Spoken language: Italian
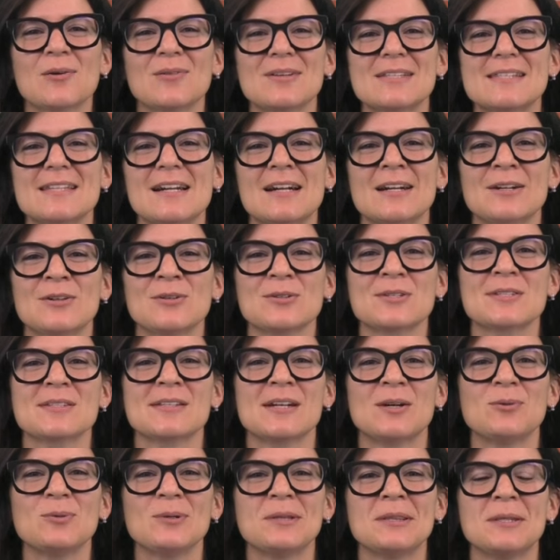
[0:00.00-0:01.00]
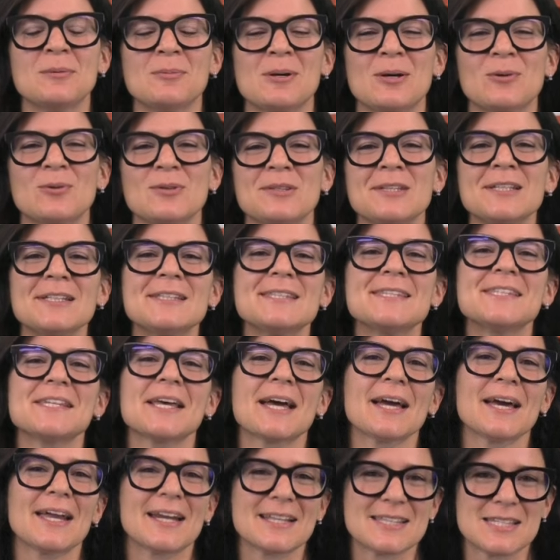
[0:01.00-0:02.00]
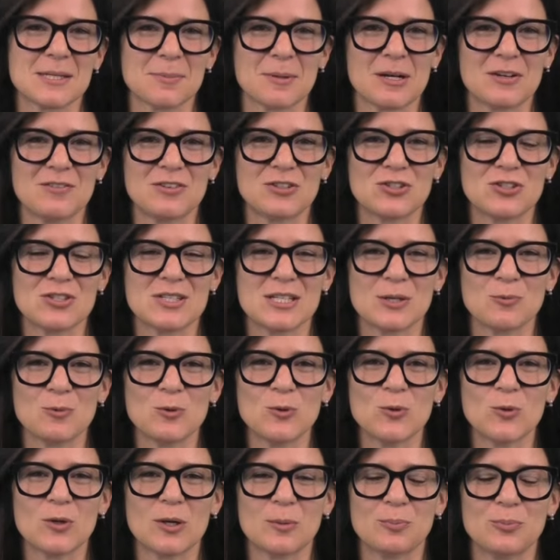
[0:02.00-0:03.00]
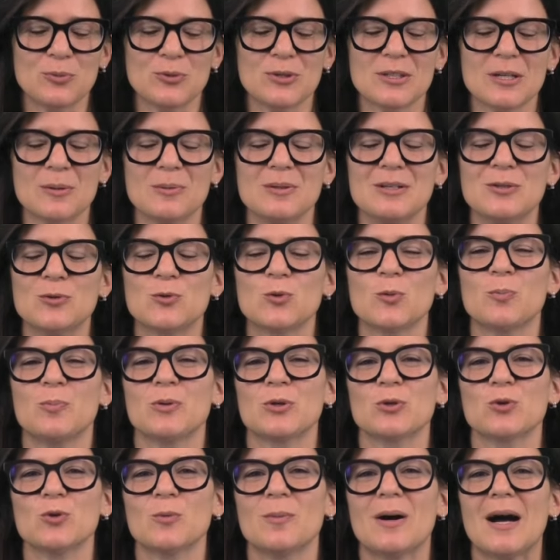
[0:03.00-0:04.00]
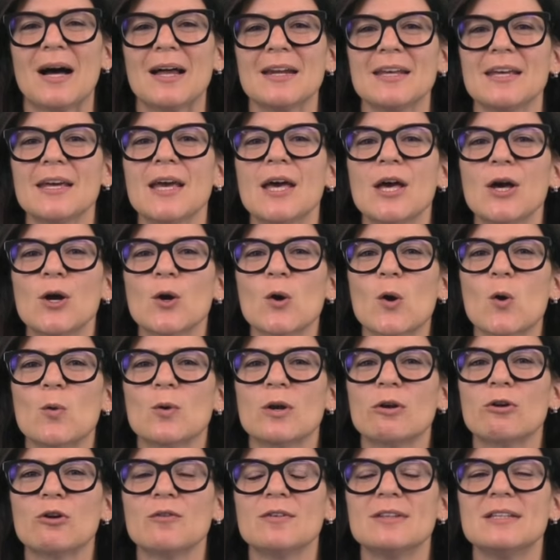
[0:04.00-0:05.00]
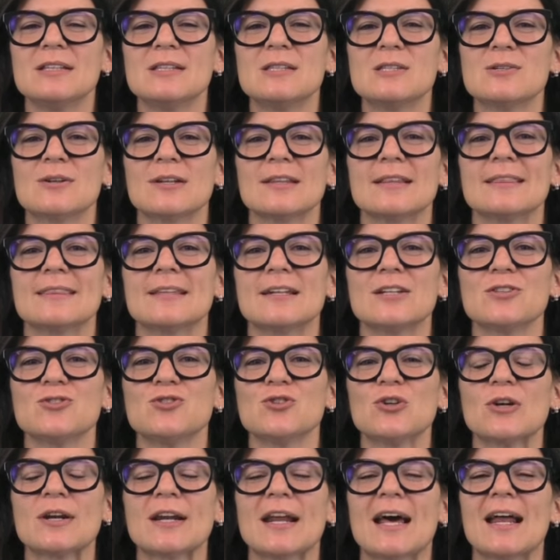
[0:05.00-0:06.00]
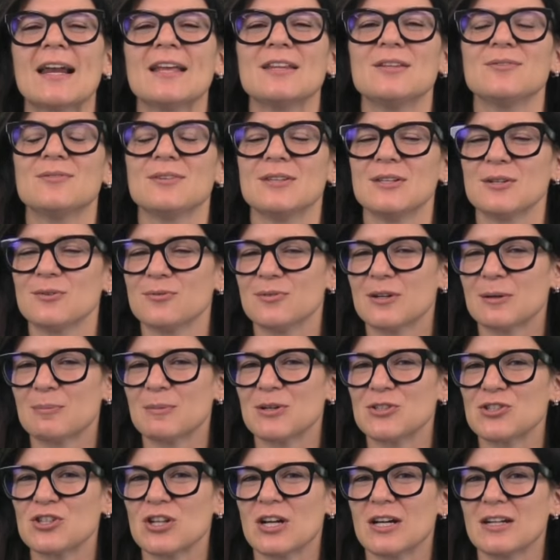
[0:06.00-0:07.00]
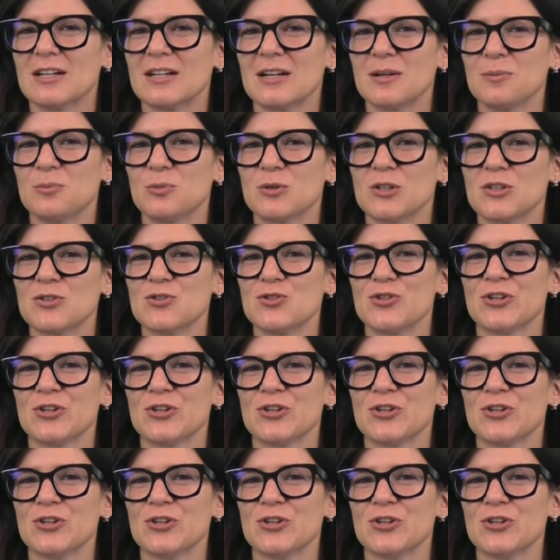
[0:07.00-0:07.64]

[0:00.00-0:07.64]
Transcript: Questa era la nostra ultima notizia, grazie per averci seguito, l'appuntamento è per domani con una nuova edizione del telegiornale di Federfarma Channel. Buona